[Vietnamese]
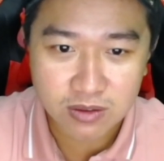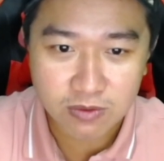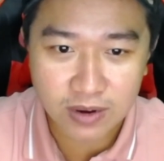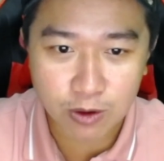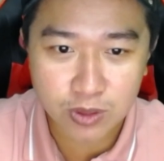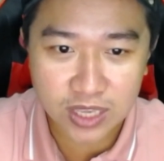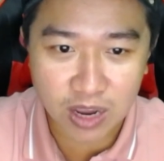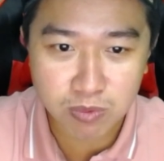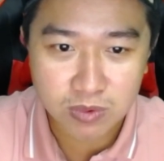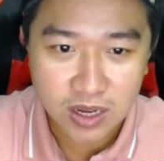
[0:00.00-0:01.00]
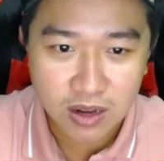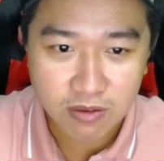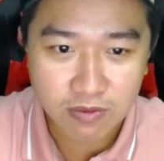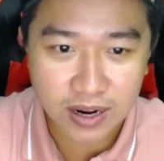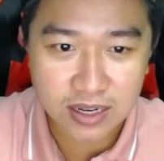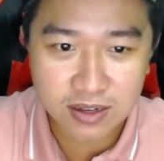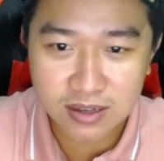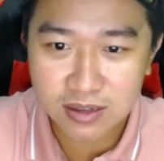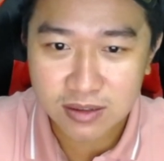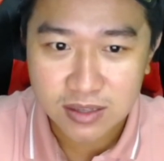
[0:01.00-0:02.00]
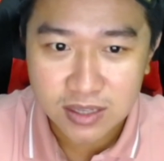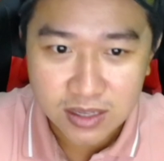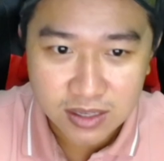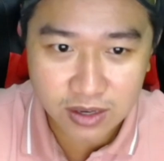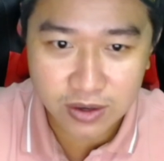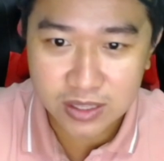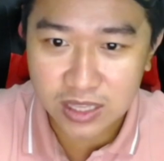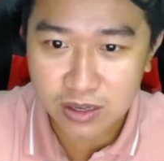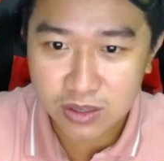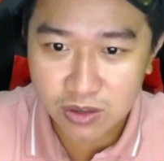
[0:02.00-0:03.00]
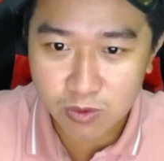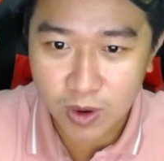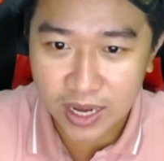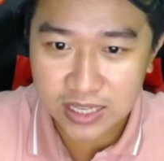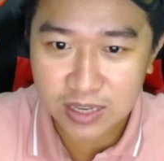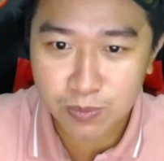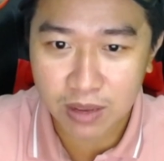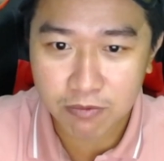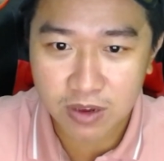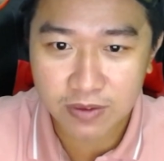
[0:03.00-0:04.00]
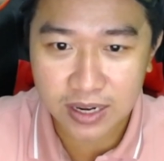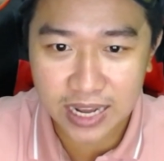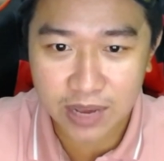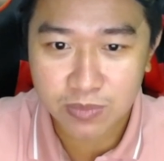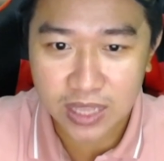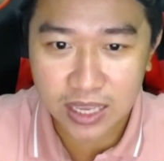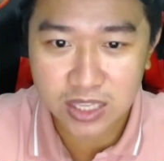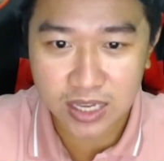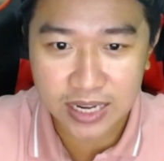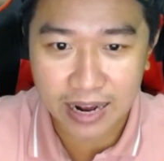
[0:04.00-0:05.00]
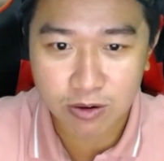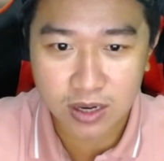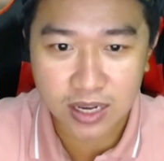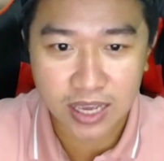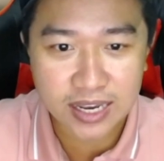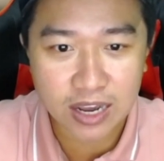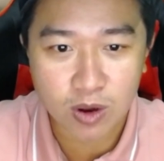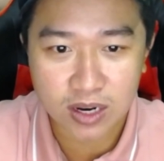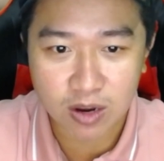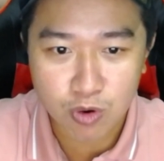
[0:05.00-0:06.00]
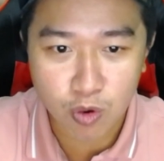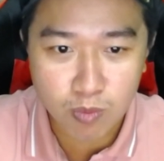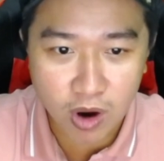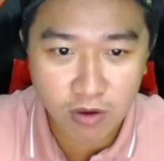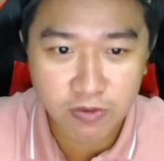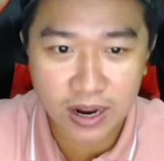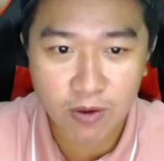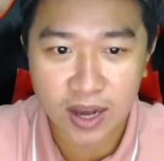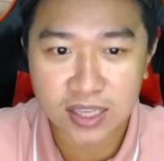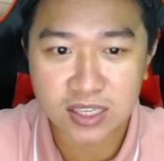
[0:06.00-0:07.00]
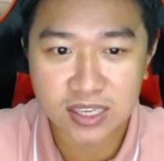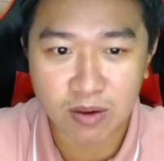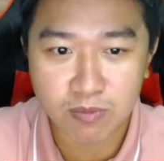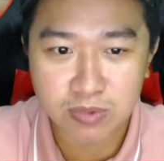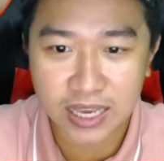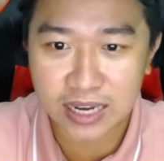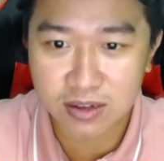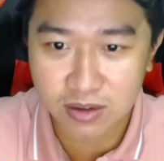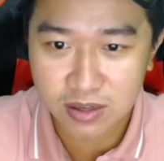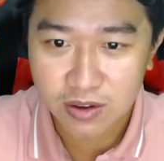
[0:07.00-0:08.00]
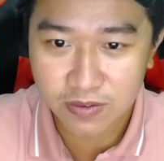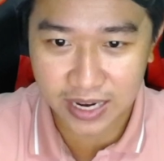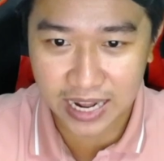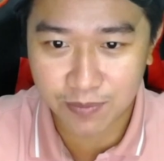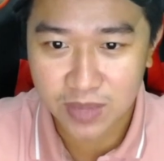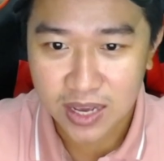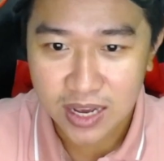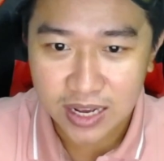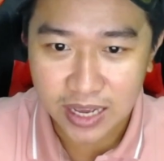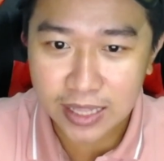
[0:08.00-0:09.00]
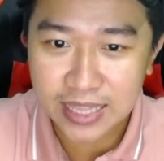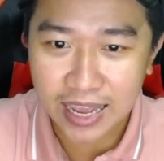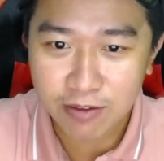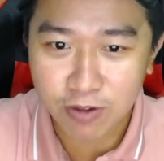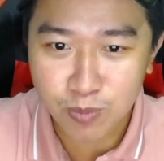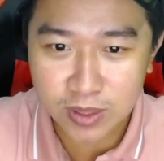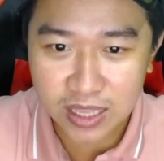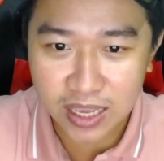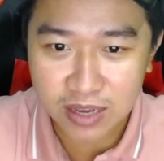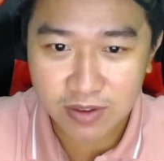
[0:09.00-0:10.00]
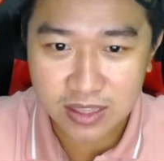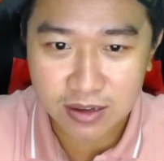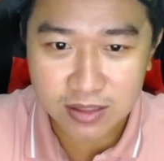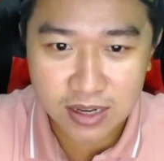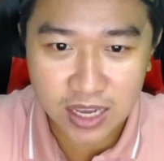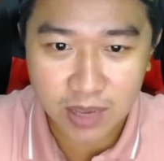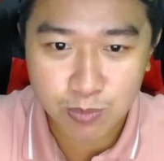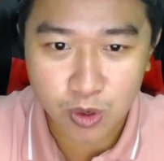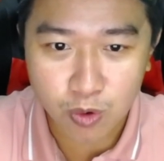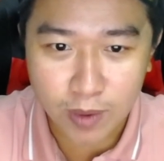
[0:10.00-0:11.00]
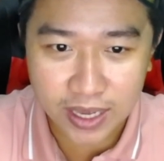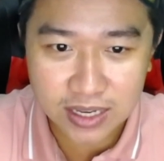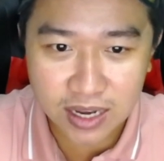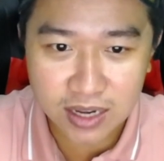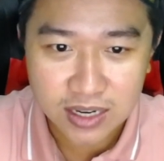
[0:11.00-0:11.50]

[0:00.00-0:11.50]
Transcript: vào trong và đưa người từ nước ngoài xâm nhập về Việt Nam để chỉ đạo thực hiện các hoạt động khủng bố phá hoại chống nhà nước Việt Nam. Hiện tại Võ Minh Điền và Từ Tấn Hiệp chủ bảy kênh